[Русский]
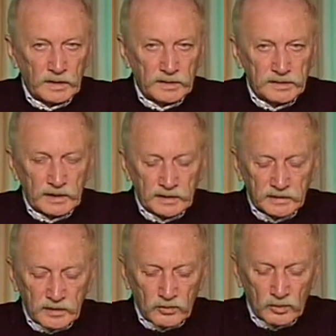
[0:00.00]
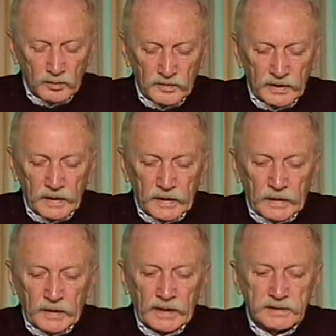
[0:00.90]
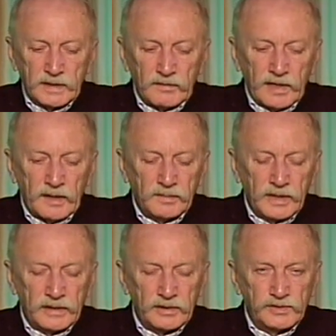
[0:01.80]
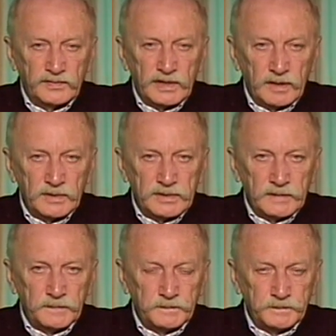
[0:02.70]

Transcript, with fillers: солянке холмовой. И оставляем на ночь в термосе.